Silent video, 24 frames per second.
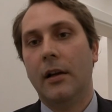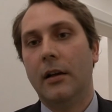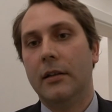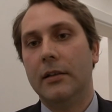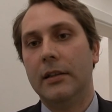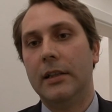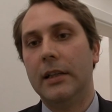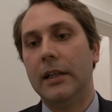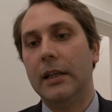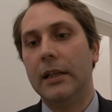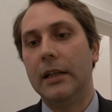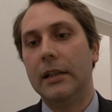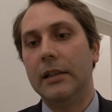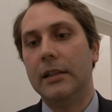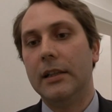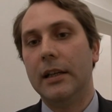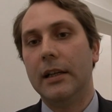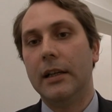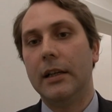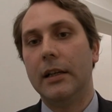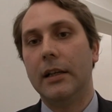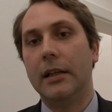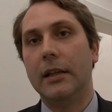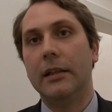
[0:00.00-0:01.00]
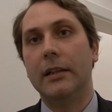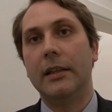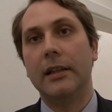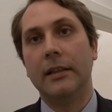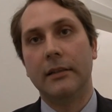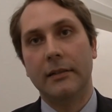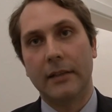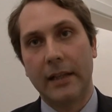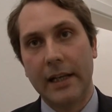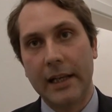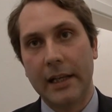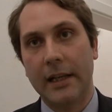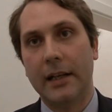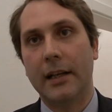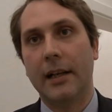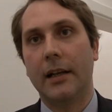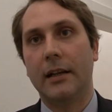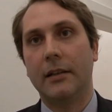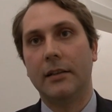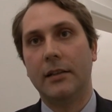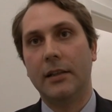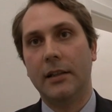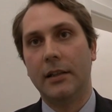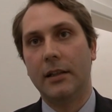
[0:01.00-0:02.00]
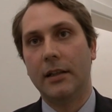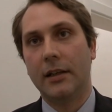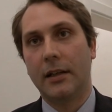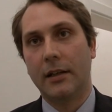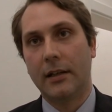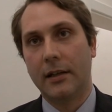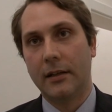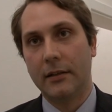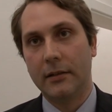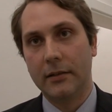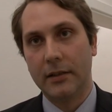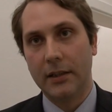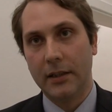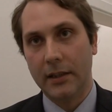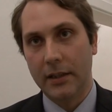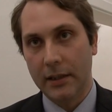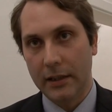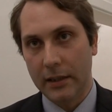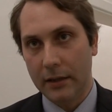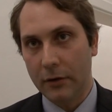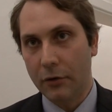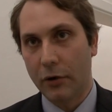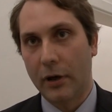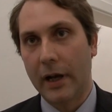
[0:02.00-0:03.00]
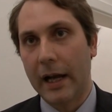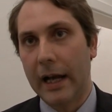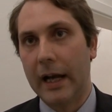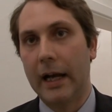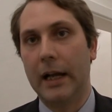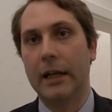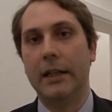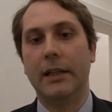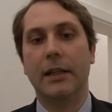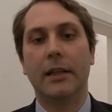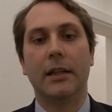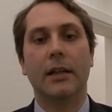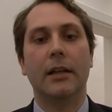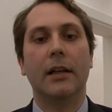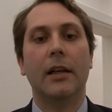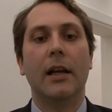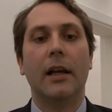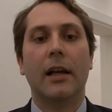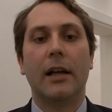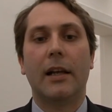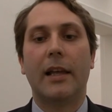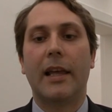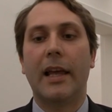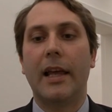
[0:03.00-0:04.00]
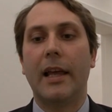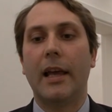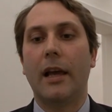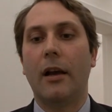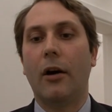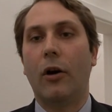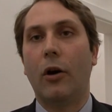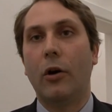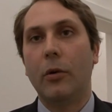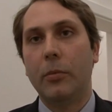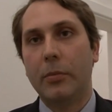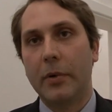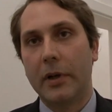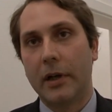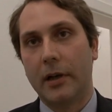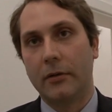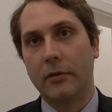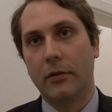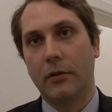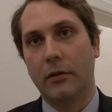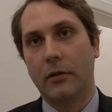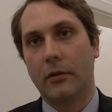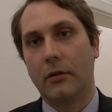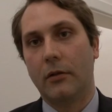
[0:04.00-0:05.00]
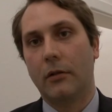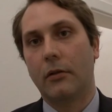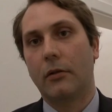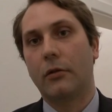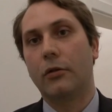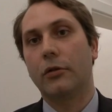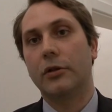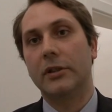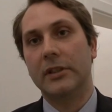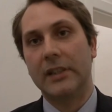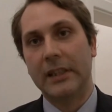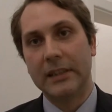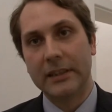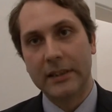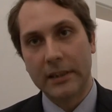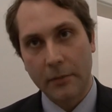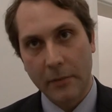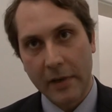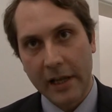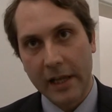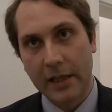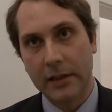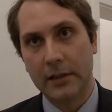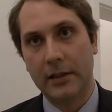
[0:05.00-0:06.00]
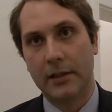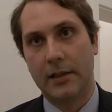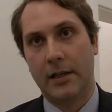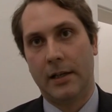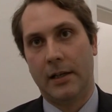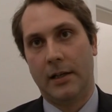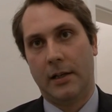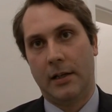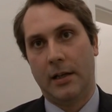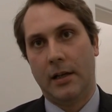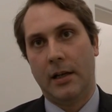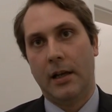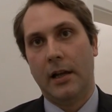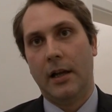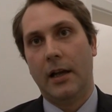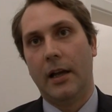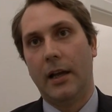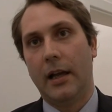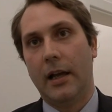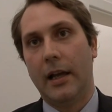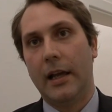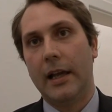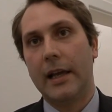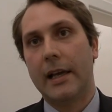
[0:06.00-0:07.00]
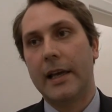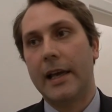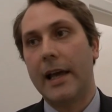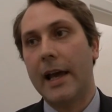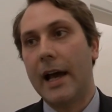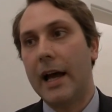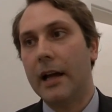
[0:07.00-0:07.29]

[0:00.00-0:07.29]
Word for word: di, di, di indrine, di, di, locali che operano costantemente eh, e che